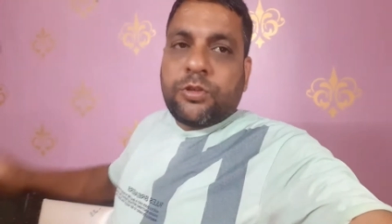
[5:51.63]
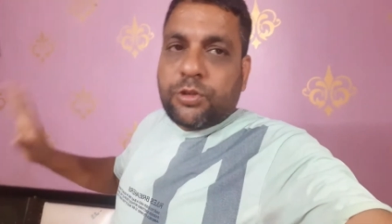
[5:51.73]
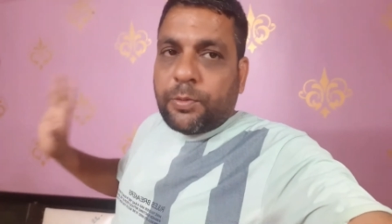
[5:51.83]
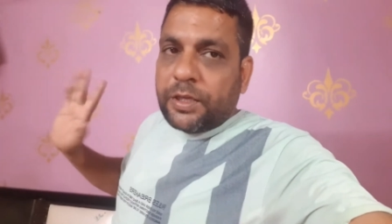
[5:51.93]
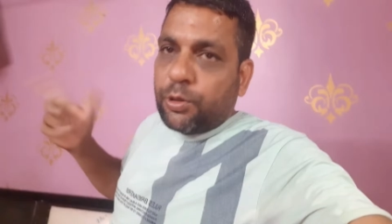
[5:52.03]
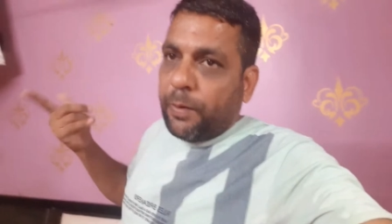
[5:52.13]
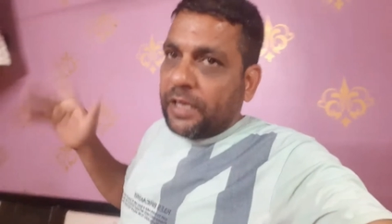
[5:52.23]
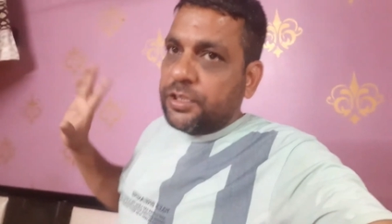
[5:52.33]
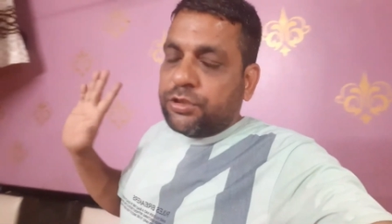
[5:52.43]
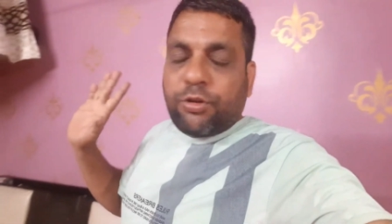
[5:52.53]
तो भाइयों
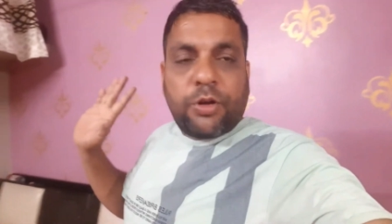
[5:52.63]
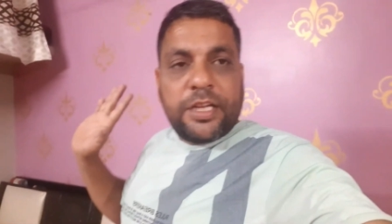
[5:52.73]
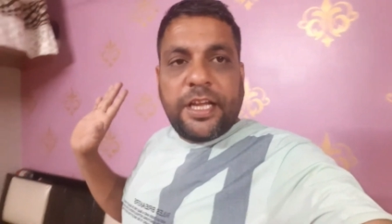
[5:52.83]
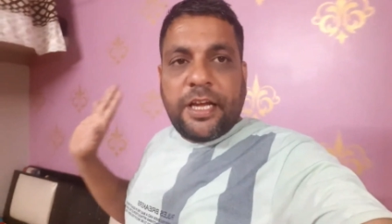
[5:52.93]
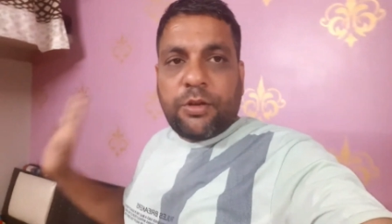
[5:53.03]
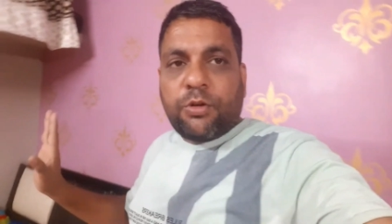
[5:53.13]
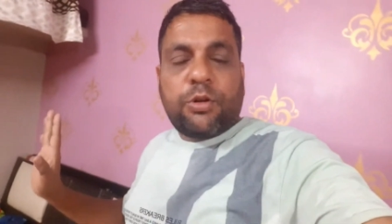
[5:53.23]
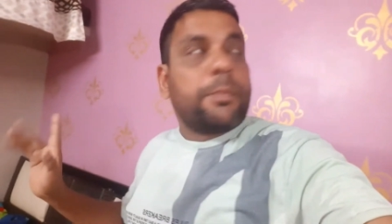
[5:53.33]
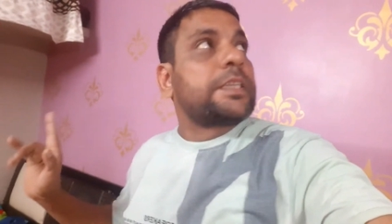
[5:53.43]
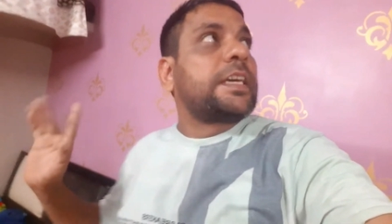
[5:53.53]
बारिश तो गई है रुक
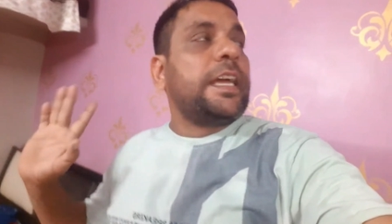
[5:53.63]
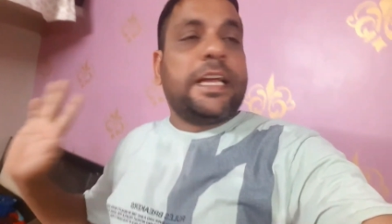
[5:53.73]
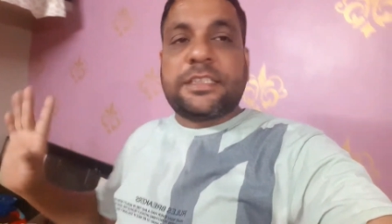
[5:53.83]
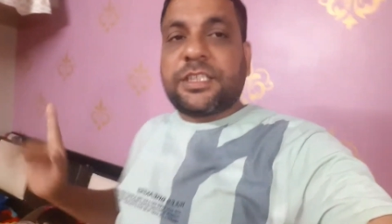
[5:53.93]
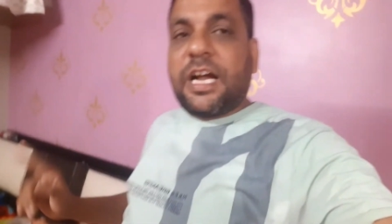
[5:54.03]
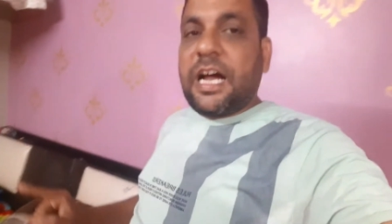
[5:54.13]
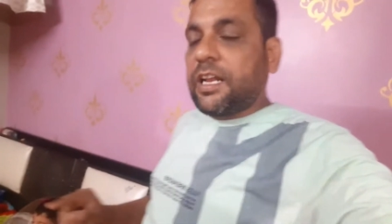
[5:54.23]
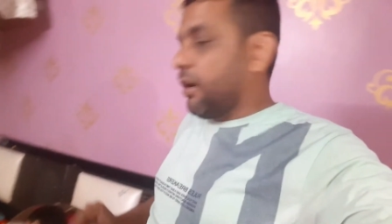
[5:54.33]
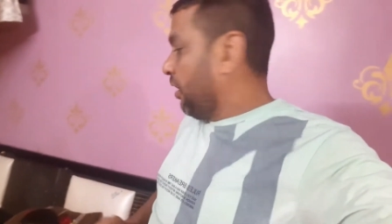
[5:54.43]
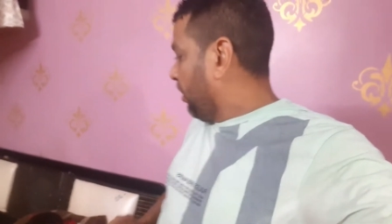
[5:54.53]
बच गए हैं चार
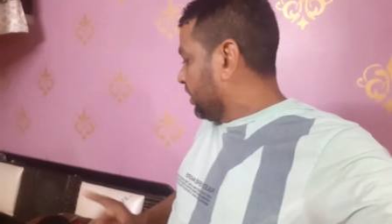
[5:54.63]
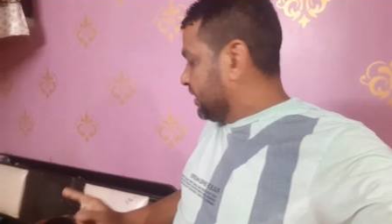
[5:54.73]
और